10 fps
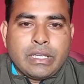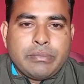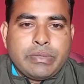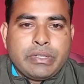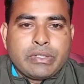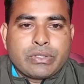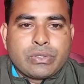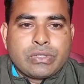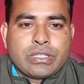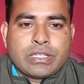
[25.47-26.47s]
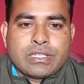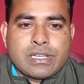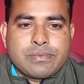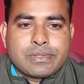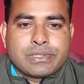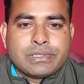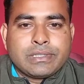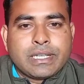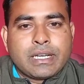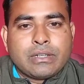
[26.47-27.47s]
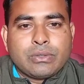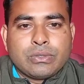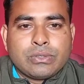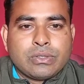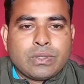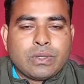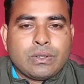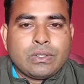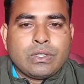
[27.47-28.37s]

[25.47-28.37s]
এই ভিডিও শুরু থেকে শেষ পর্যন্ত দেখার অনুরোধ রইল